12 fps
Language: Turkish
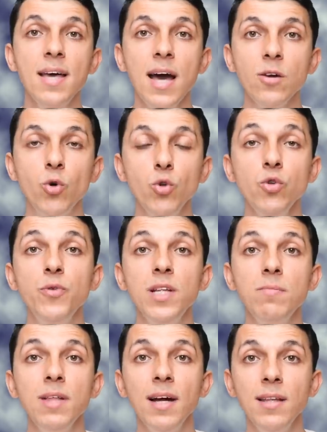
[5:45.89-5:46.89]
diğer konu
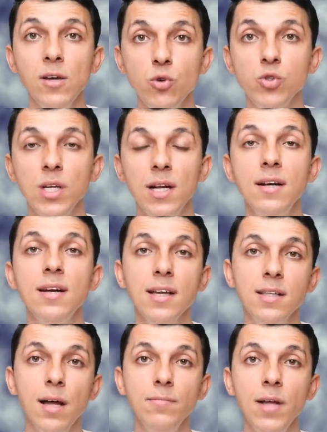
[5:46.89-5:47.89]
filmlerde gösterilen
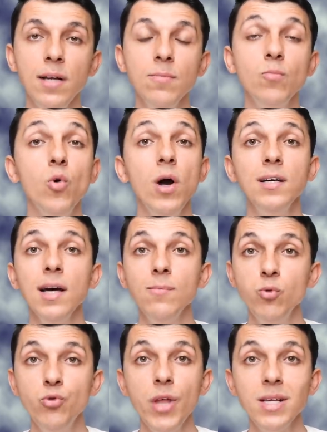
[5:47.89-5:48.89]
reklamlar
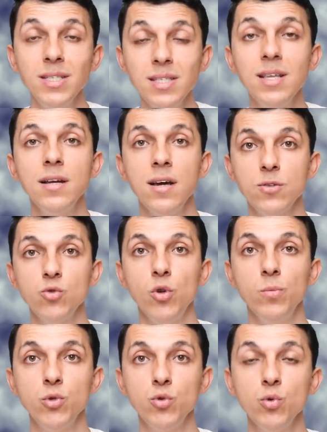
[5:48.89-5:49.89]
muhakkak bundan siz de rahatsız
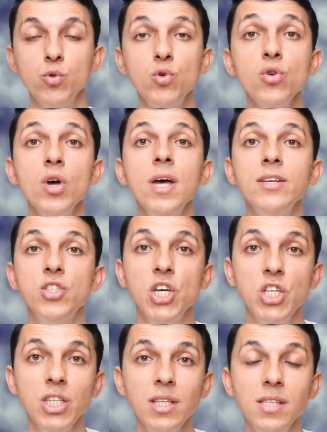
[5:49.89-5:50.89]
olmuşsunuzdur.
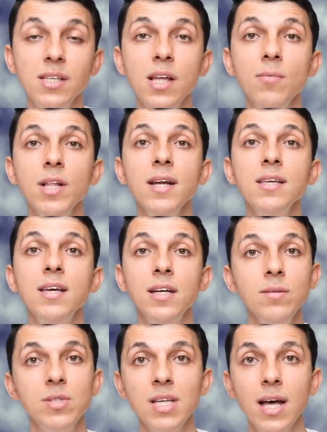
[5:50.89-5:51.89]
Çeşitli sinemalar
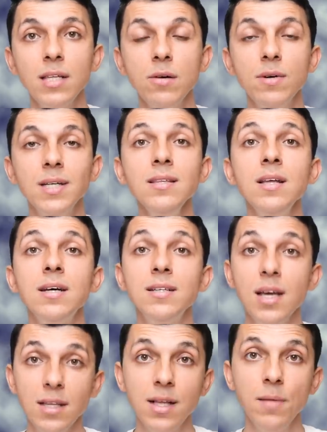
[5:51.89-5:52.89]
yarım saate varan
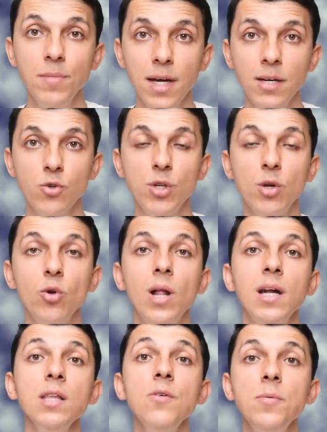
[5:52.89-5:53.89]
reklamlar
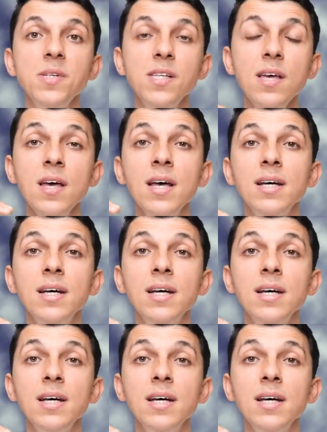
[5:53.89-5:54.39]
gösteriyorlardı ve bizi